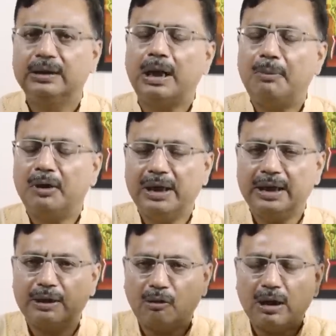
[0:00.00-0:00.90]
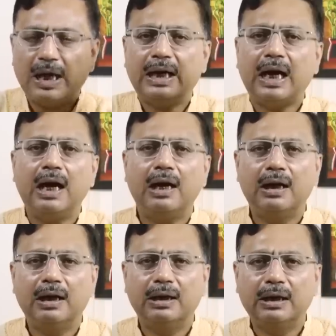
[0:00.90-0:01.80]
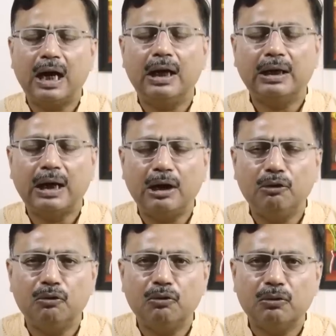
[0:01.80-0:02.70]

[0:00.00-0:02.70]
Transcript: তারপরে গলায় কালো